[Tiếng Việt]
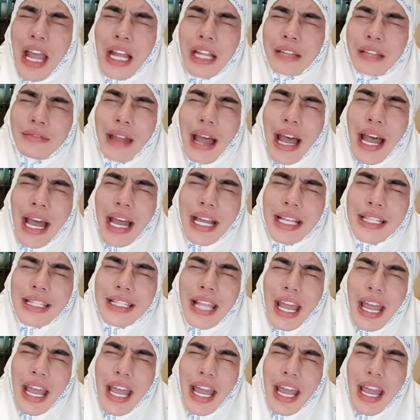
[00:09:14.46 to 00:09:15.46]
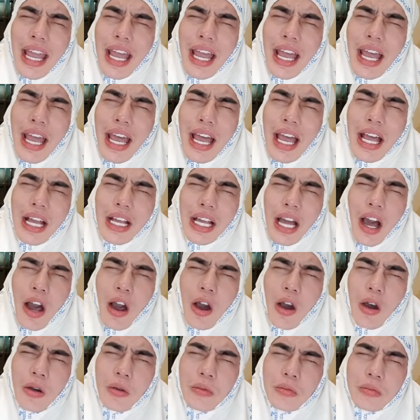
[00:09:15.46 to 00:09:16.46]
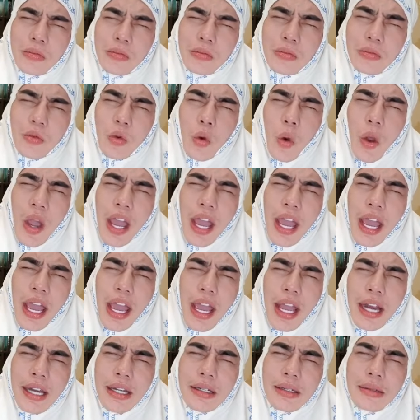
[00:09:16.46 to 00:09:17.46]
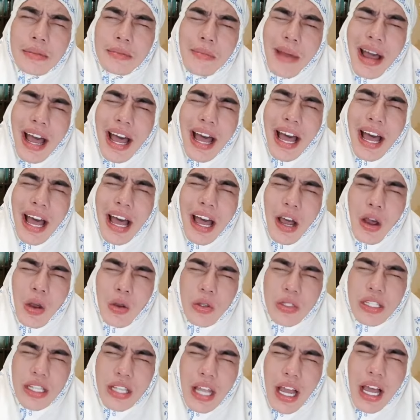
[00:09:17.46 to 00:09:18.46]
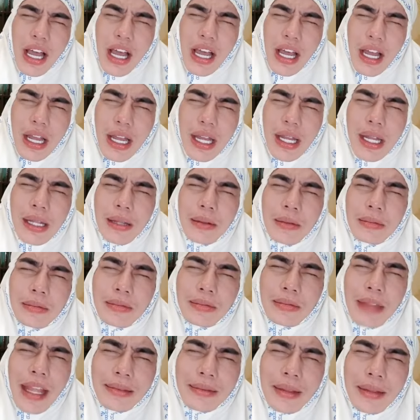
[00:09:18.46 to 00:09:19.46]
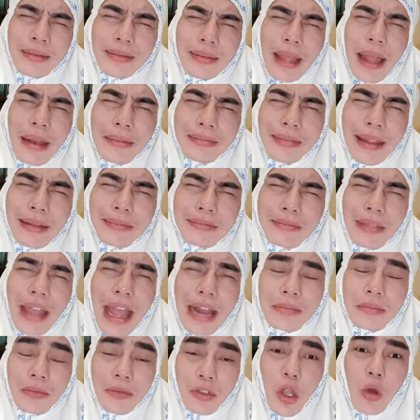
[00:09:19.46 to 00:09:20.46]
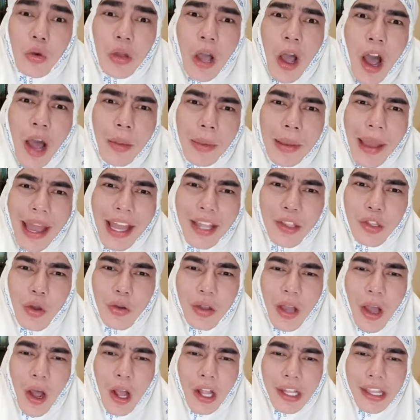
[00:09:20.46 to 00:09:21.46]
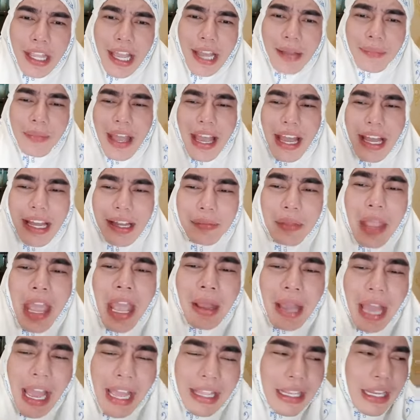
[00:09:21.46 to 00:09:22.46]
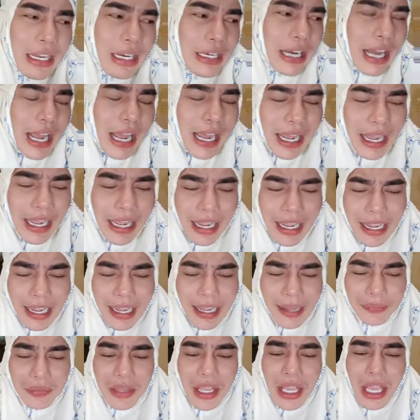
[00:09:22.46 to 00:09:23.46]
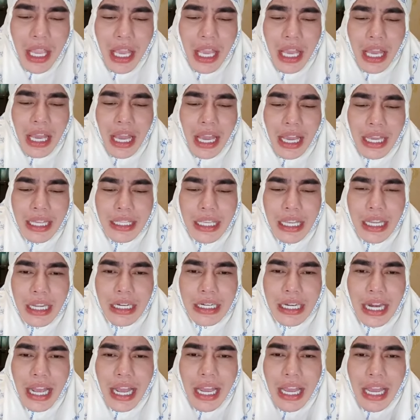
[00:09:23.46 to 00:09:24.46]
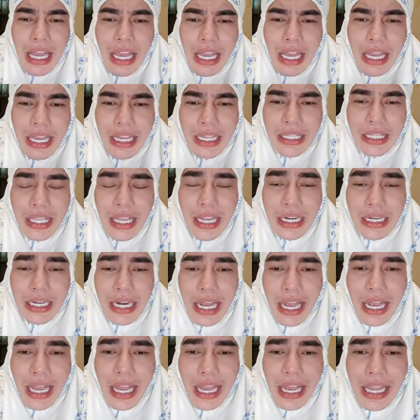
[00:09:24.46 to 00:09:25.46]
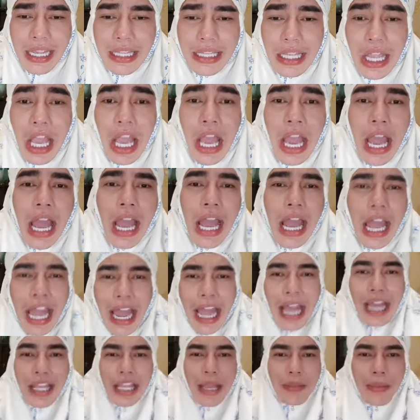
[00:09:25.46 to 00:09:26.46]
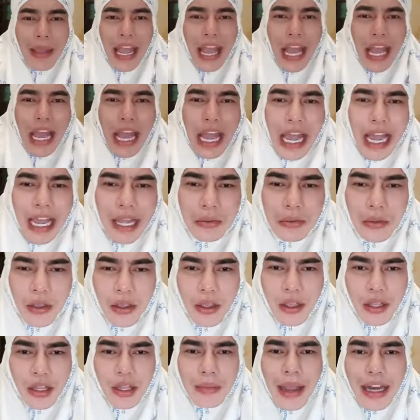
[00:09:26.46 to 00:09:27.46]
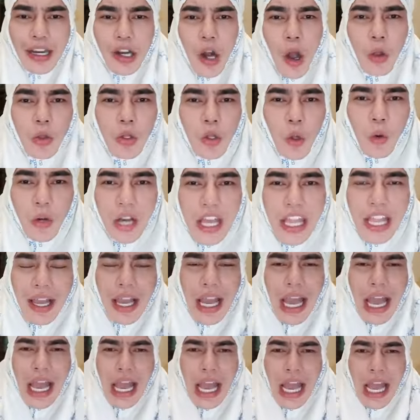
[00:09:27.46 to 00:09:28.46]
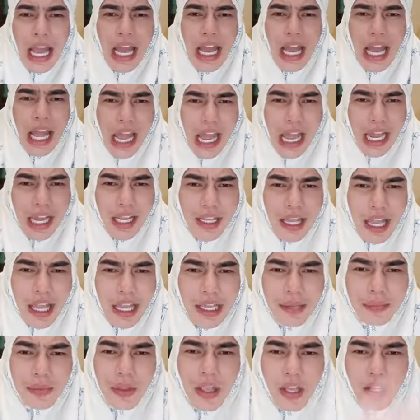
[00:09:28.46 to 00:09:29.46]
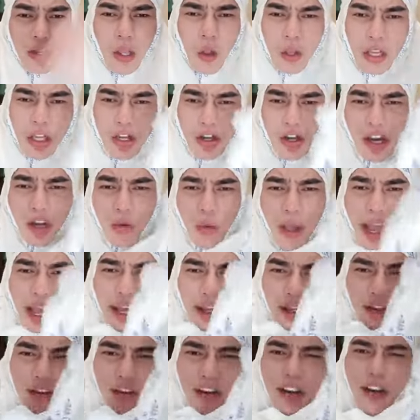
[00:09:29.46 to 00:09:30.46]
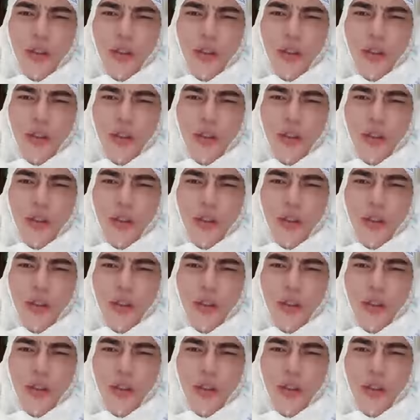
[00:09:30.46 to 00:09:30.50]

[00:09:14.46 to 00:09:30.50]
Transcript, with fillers: ta sẽ không quên bao giờ tạch tạch tạch tạch tạch vô cò mấy má vô cò nha thơ ờ, hai gì ra ha hai gì ra hai gì ra hai ha ha gì mày ha ha nó mặc đồ như con điên ha ha ha cái gì thôi ngứa quá ngứa